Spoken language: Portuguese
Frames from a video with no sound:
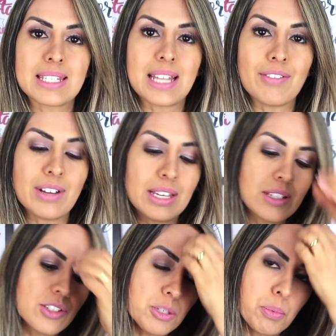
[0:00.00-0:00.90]
estava
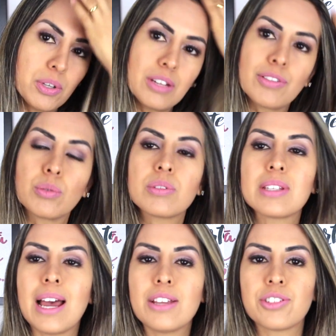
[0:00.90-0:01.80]
indisponível no
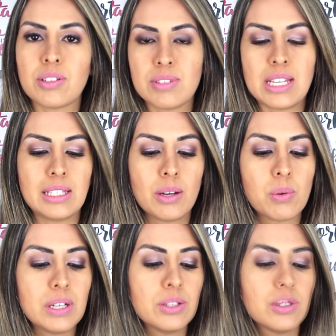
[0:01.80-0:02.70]
site, Tá não sei até
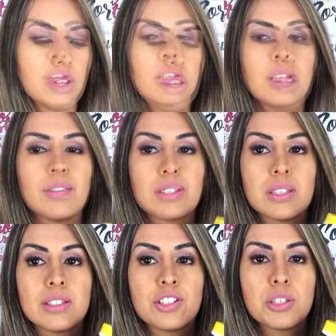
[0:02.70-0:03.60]
quando estava
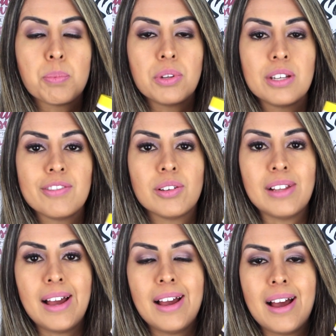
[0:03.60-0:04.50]
disponível
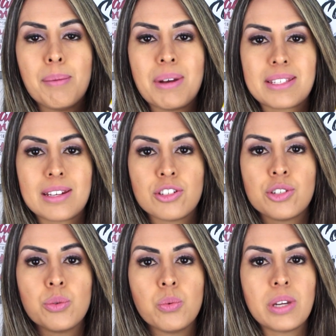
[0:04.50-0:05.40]
lá a máscara
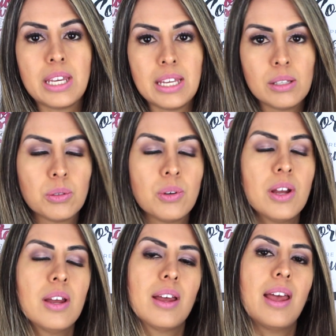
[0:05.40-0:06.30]
de 1 kg.
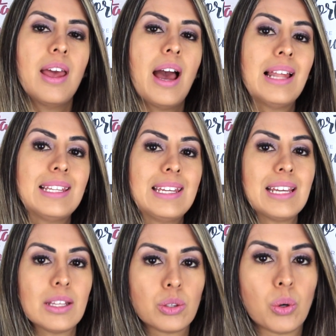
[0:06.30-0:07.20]
É, a
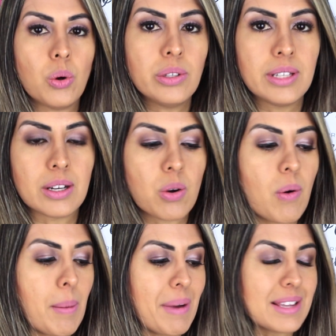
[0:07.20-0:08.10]
linha toda
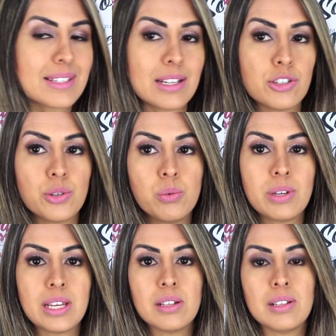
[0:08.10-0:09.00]
com a máscara de 1
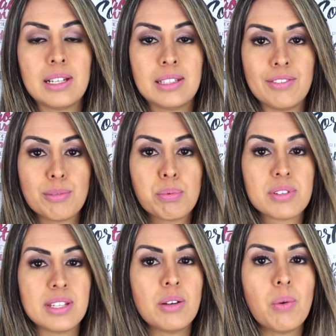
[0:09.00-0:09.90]
kg, ela estava
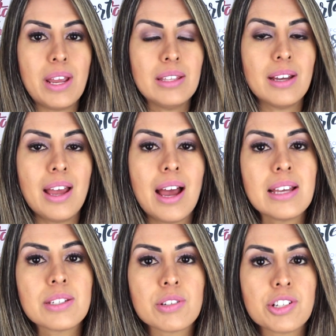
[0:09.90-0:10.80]
por 50
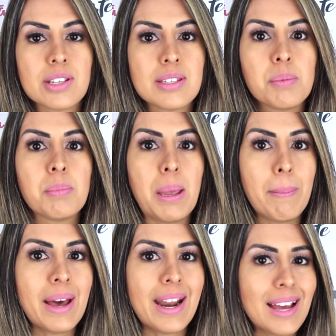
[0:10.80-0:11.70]
reais, eu achei sim
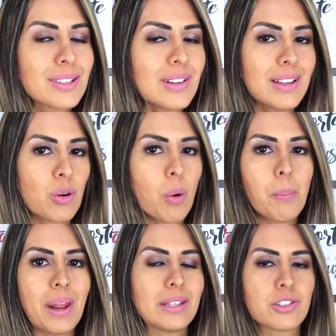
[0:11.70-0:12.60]
bem barato a linha
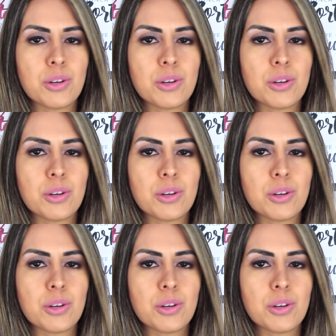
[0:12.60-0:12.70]
completa,